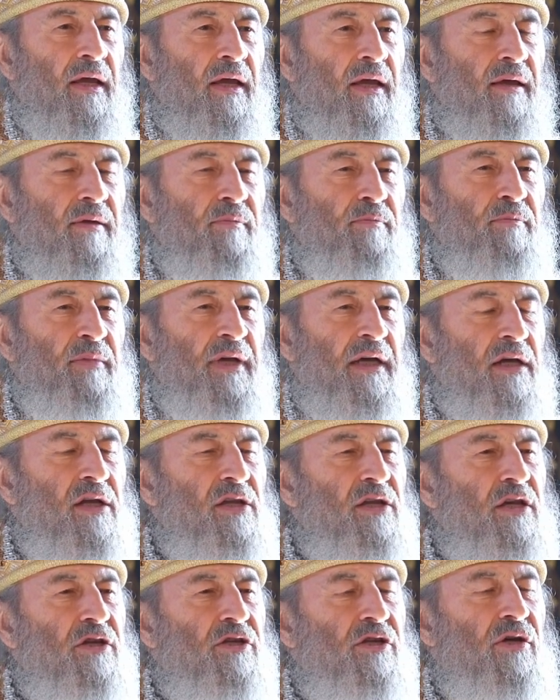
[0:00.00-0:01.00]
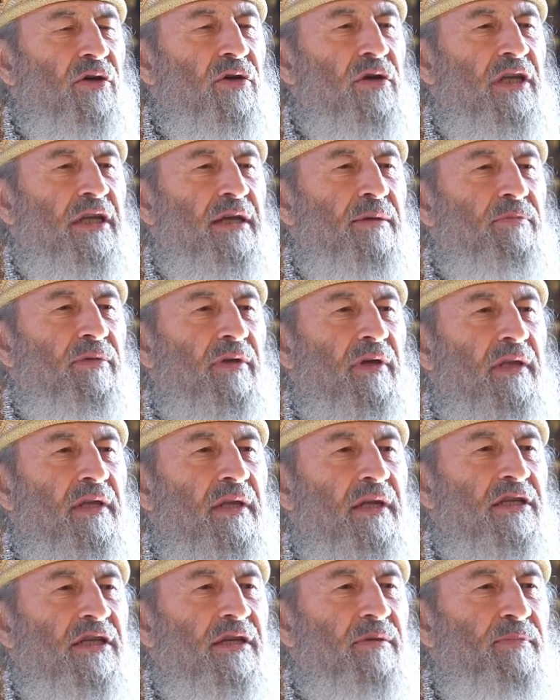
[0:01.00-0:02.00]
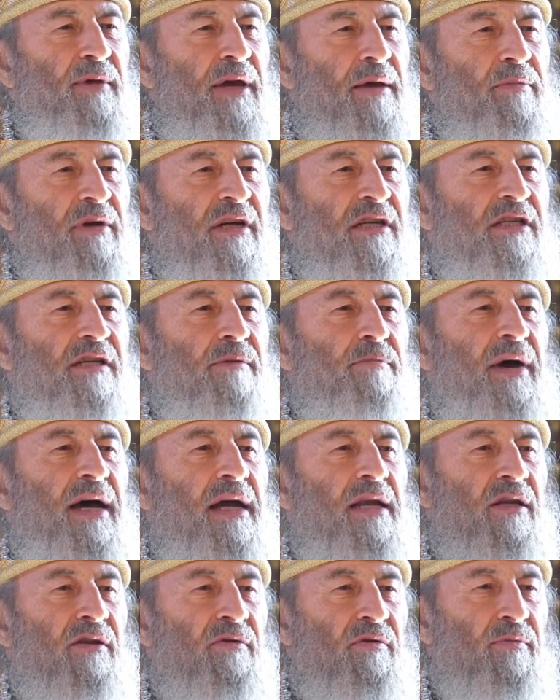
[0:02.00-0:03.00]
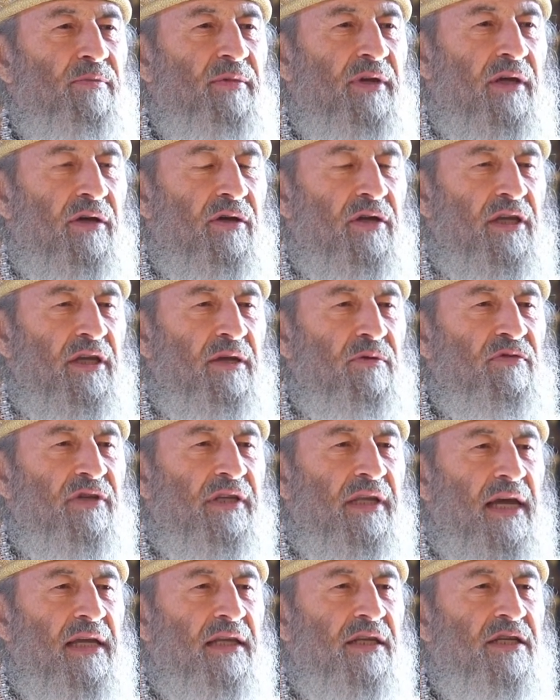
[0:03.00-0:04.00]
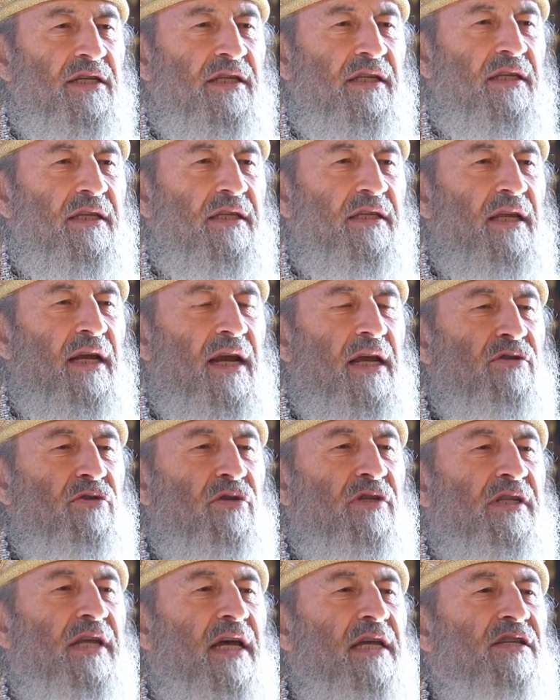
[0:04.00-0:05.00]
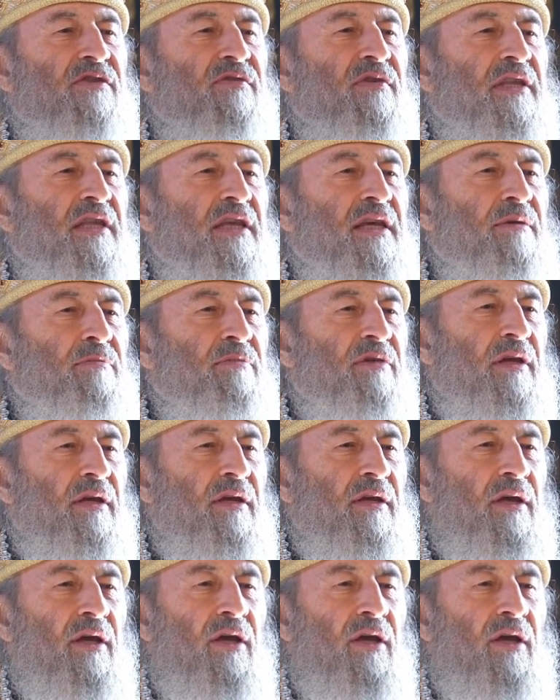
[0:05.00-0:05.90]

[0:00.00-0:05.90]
Э, мы, конечно, хотим для себя максимального, мы хотим встать и сразу стать святыми.